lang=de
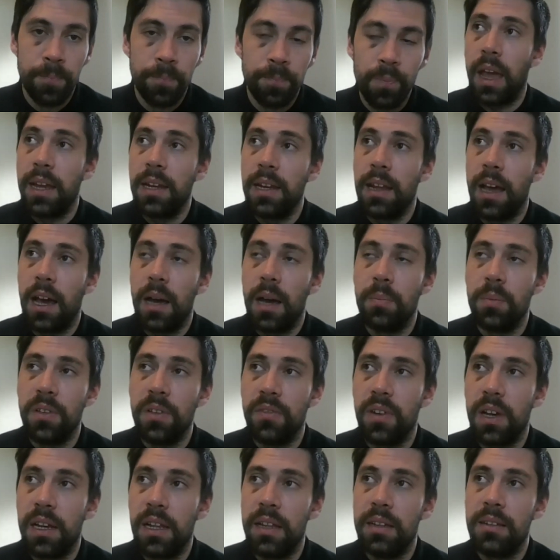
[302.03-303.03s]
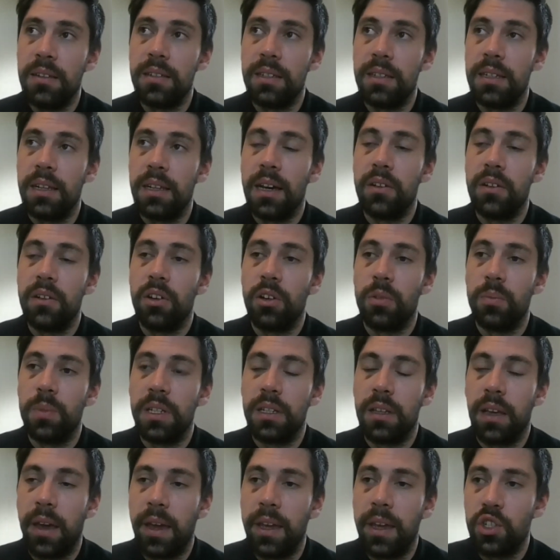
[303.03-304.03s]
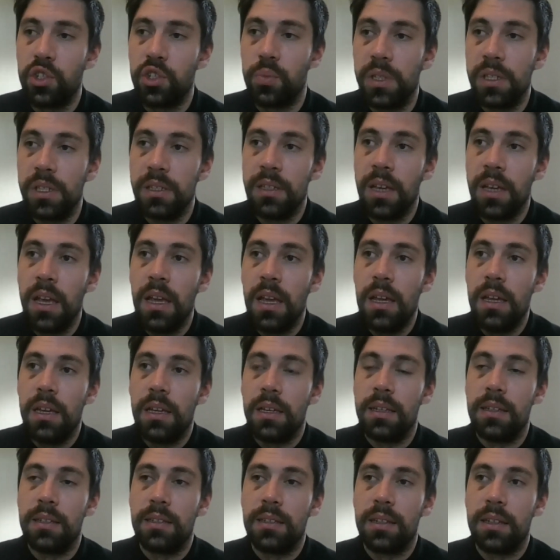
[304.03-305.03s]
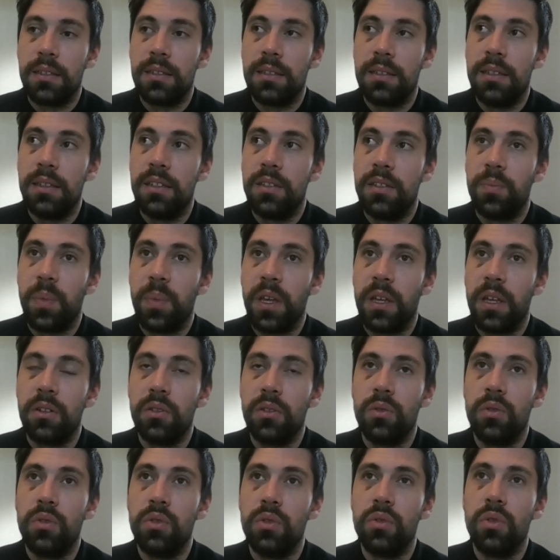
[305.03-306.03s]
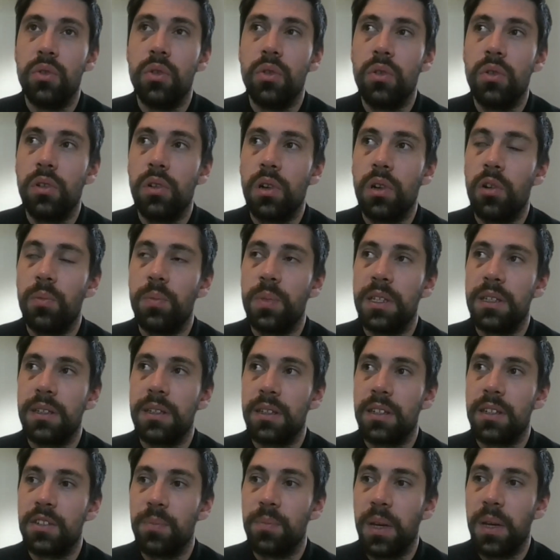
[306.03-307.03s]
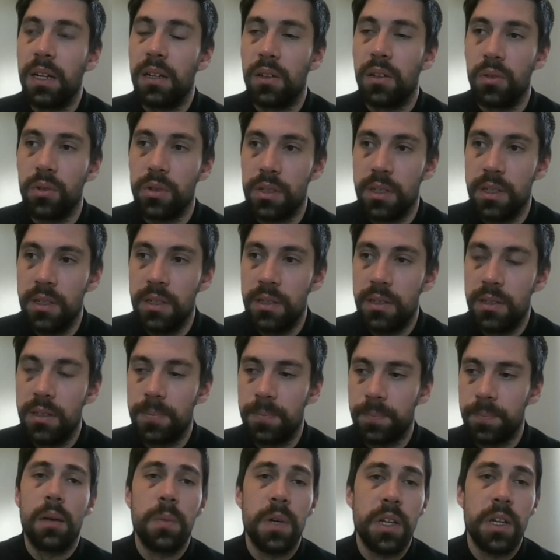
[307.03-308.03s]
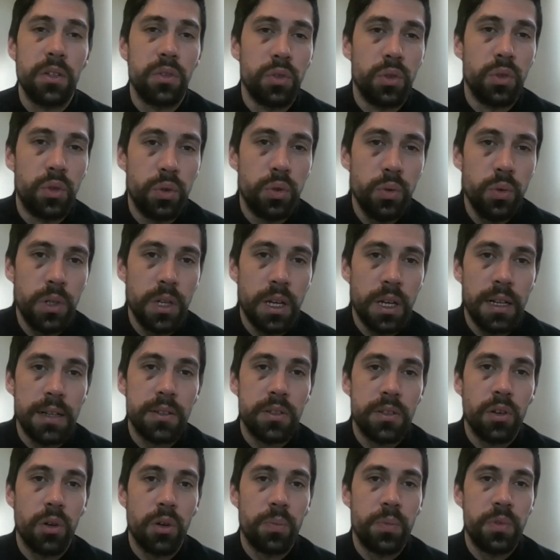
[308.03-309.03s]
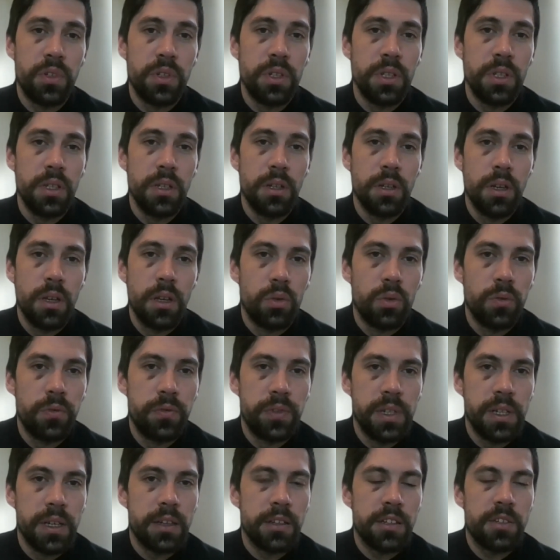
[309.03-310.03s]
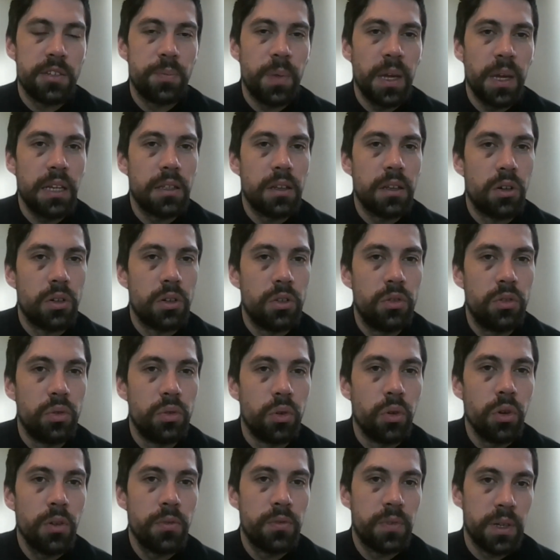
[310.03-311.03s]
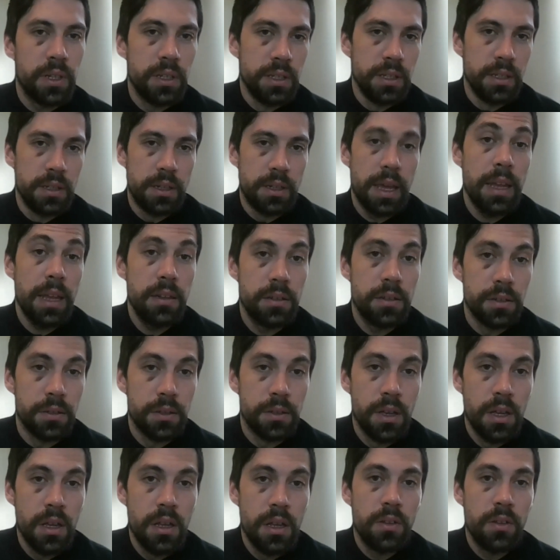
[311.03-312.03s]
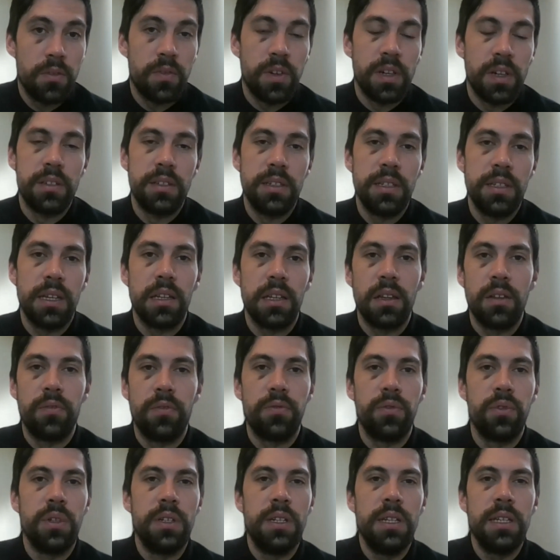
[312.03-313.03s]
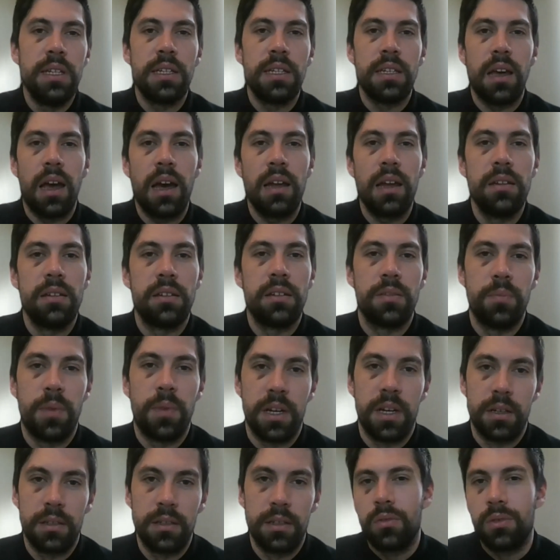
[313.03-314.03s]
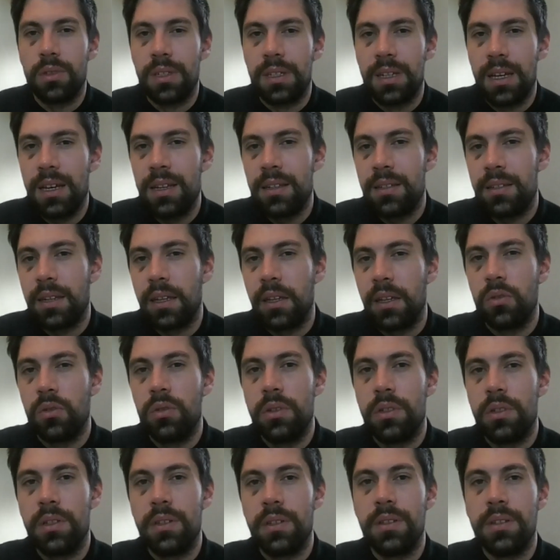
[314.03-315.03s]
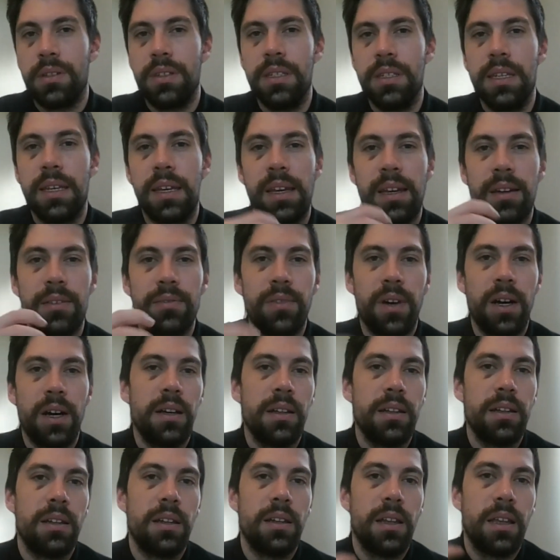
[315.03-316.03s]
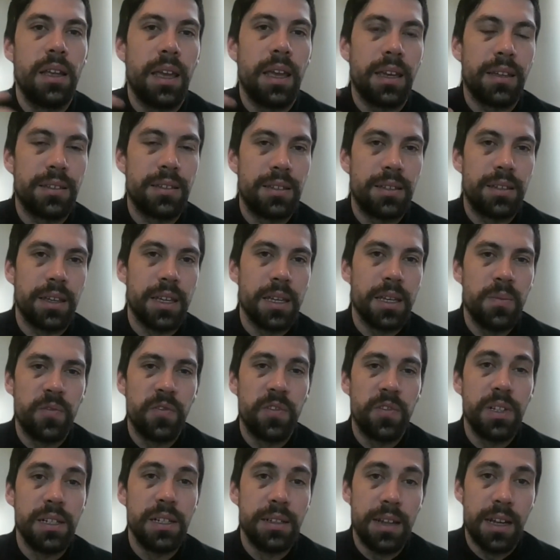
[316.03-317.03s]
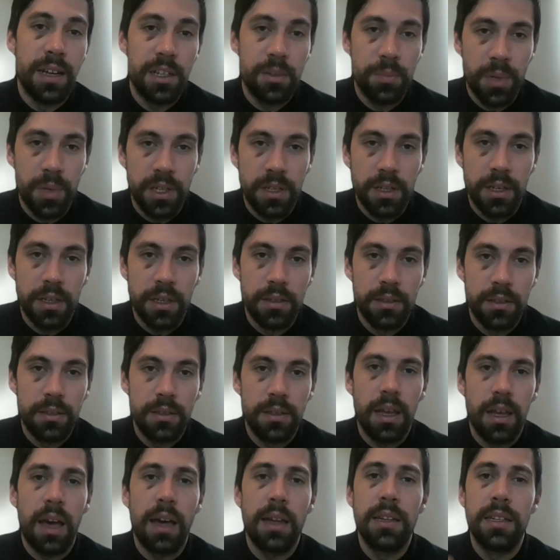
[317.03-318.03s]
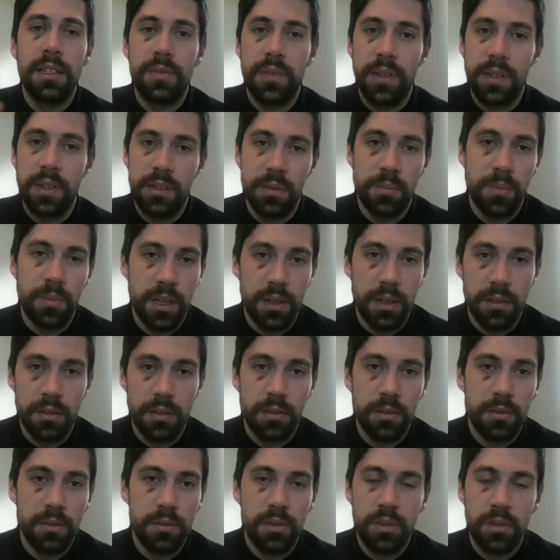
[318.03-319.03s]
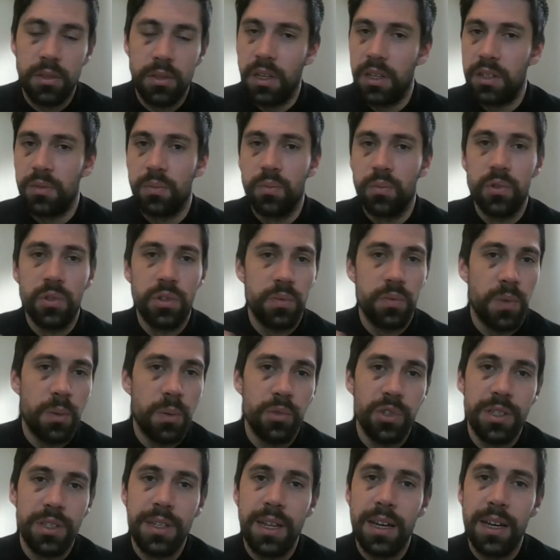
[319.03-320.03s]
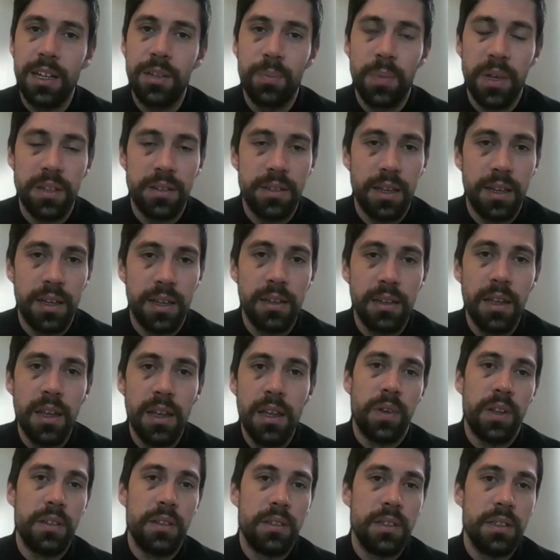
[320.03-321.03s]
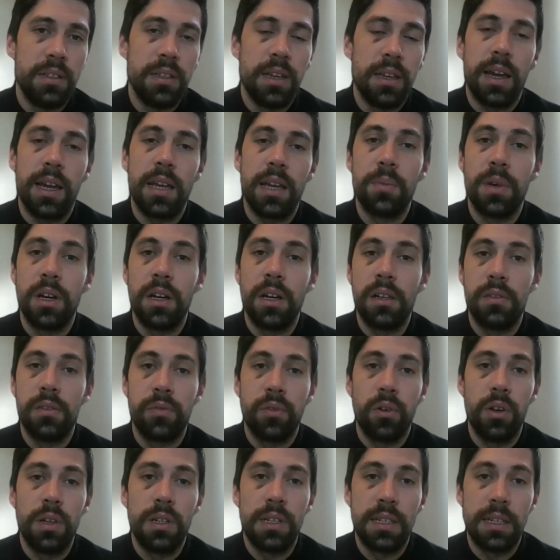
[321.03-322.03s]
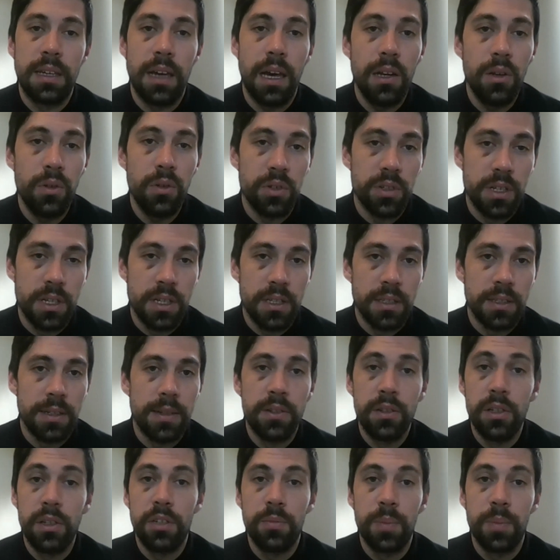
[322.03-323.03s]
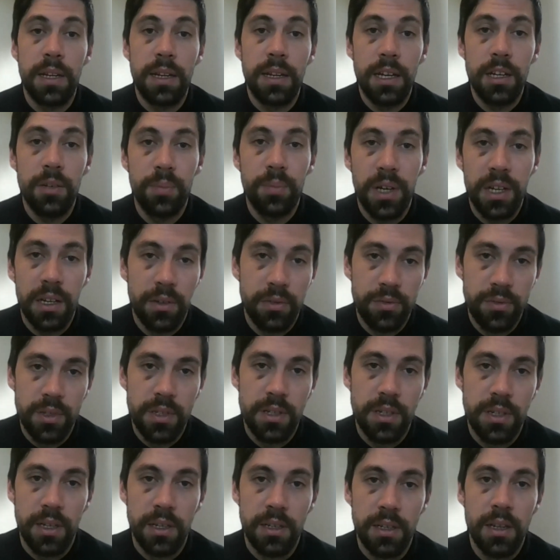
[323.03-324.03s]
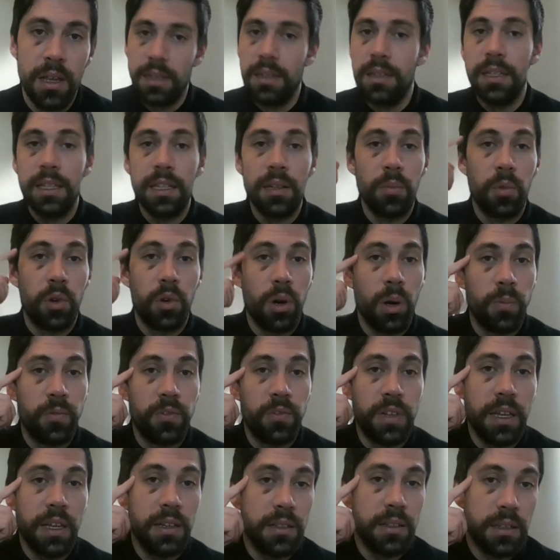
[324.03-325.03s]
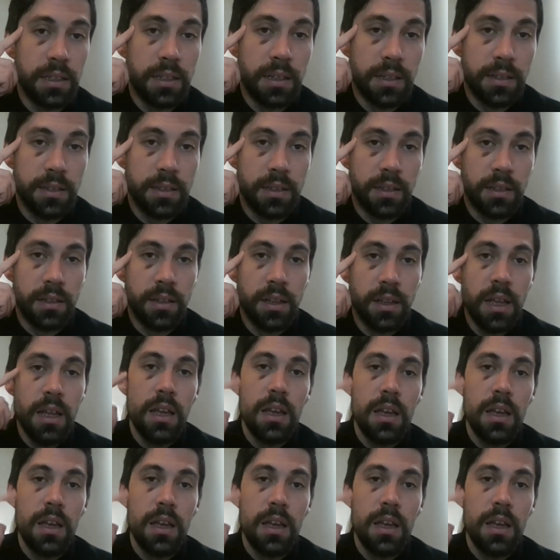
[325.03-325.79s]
Eine Ambivalenz, die da noch mit reinspielt, ist, dass diese Person so unglaublich respektlos ist, aber so tut, als ob sie so viel Respekt auch zurückverdient hätte weil sie ja für dich alles macht. Und da ist der Grund, sie erwarten extrem viel Dankbarkeit. Alles, was sie machen. Es muss, man muss dankbar sein, wenn sie dir einmal freundlich Hallo sagen. Dann sollte man dankbar dafür sein. In ihrem Kopf denken die das dann.